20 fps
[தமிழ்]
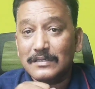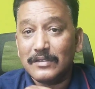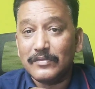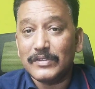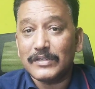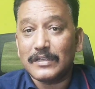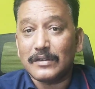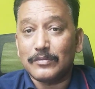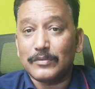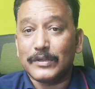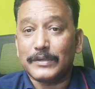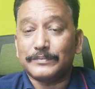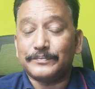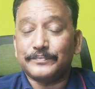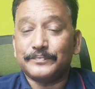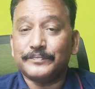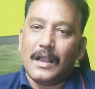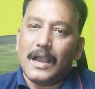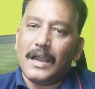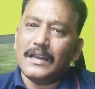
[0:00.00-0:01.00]
சி வி சண்முகம்
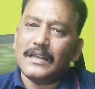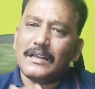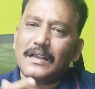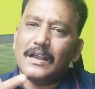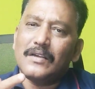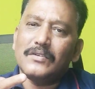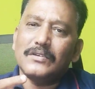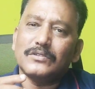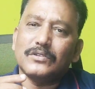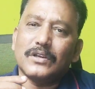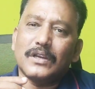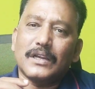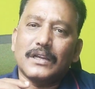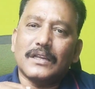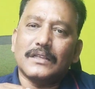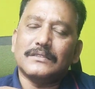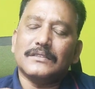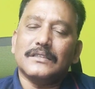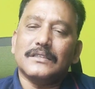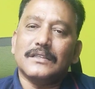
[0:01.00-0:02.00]
ஆனால் காவல்துறை
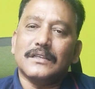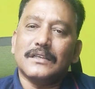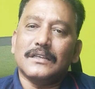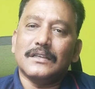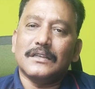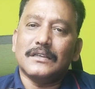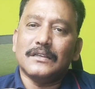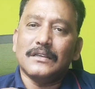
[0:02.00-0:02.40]
என்ன செய்யுது